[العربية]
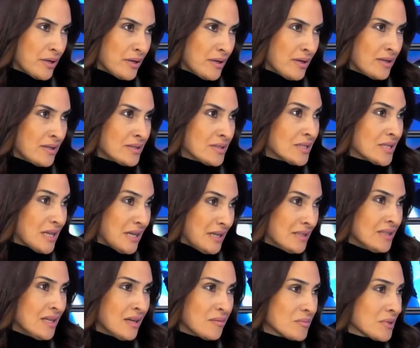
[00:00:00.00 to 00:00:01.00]
آه،
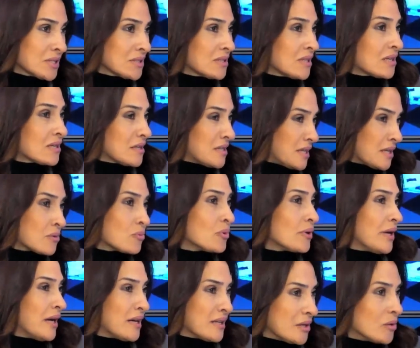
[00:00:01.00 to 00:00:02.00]
زراعية عم نخسر
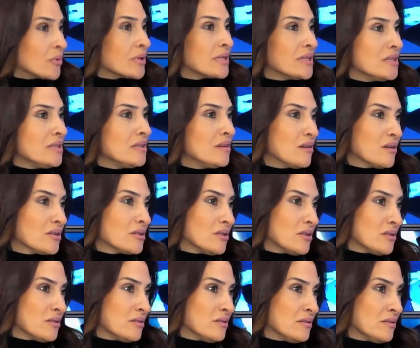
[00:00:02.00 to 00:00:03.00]
ثروة حيوانية
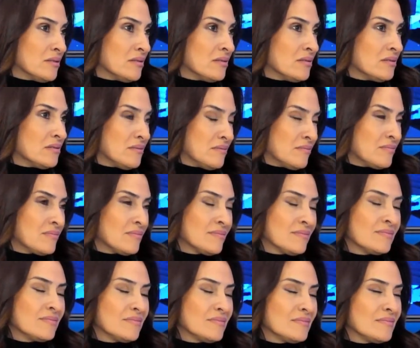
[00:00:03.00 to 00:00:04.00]
أيضا عم نخسر كل شيء مع
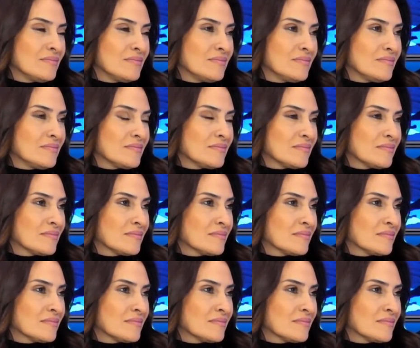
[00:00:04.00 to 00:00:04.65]
يعني عم نخسر الثروه